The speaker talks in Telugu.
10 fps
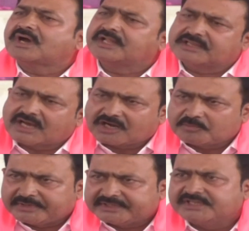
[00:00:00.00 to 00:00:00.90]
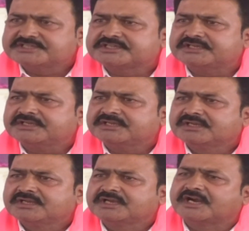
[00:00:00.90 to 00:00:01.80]
అధికారాన్ని బెదిరించి
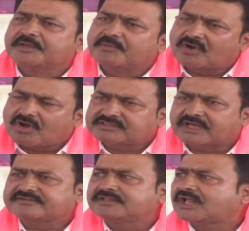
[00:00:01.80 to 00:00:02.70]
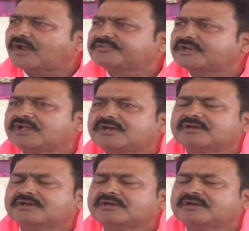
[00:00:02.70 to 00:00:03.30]
ఇక్కడ ఎంఆర్ఓ తహసీల్దార్ ఆఫీసుల